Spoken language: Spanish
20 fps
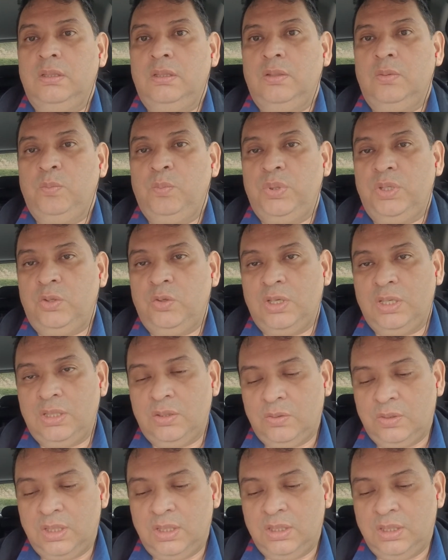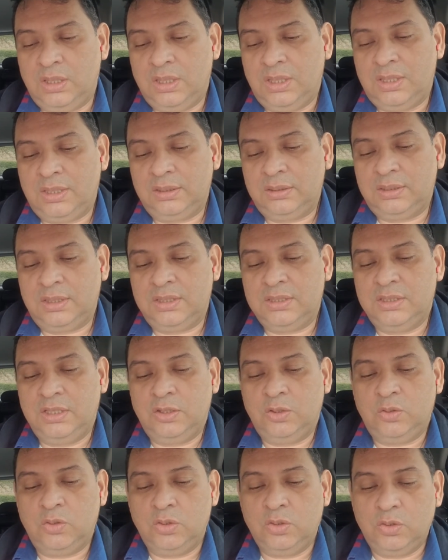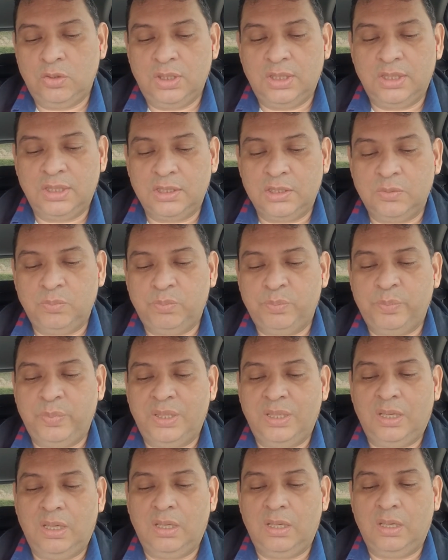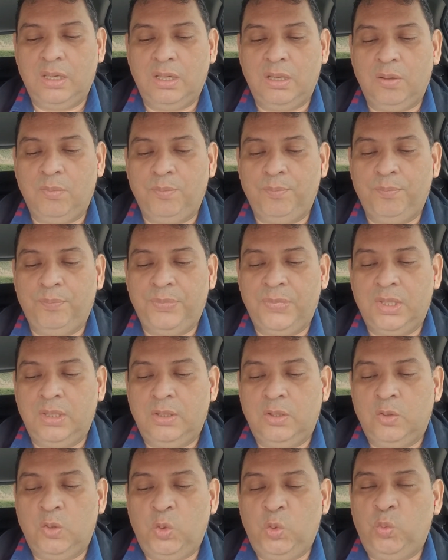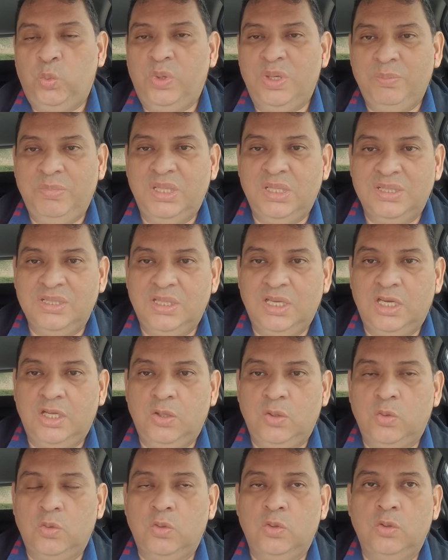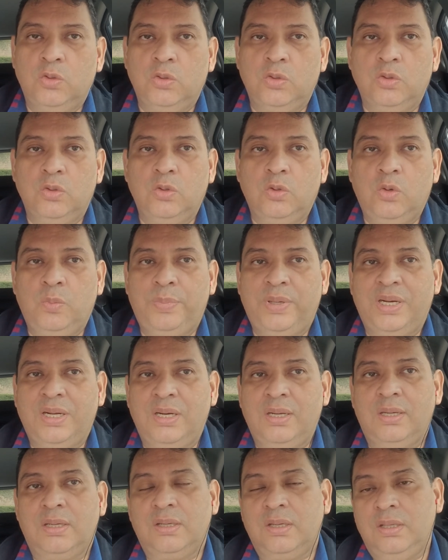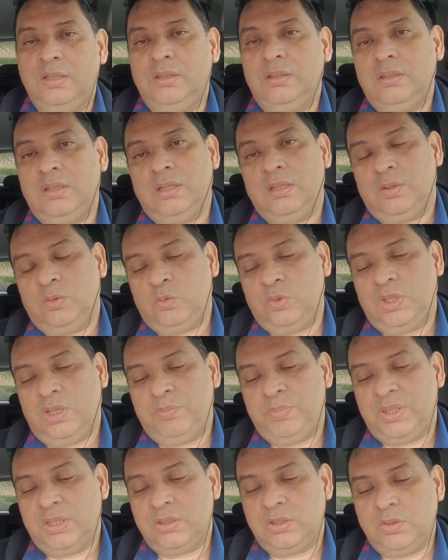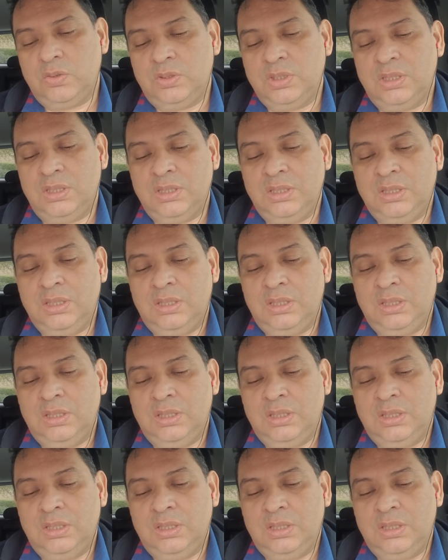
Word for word: Pero a la hora de dar 300 dólares para un buen ministerio o para la renta de una persona,